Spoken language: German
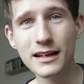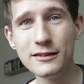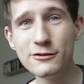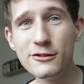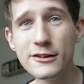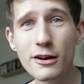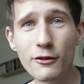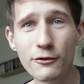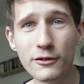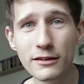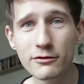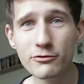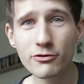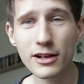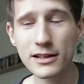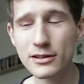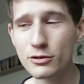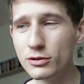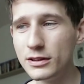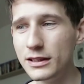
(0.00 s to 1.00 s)
Ich finde auf jeden
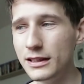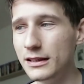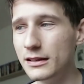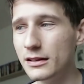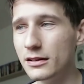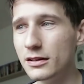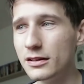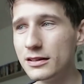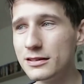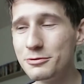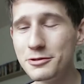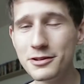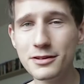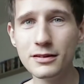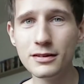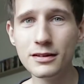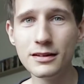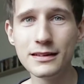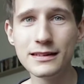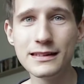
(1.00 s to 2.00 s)
Fall so die äh,
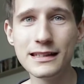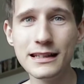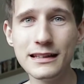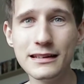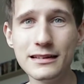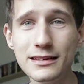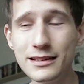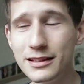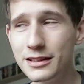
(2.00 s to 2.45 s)
Zwischenszenen,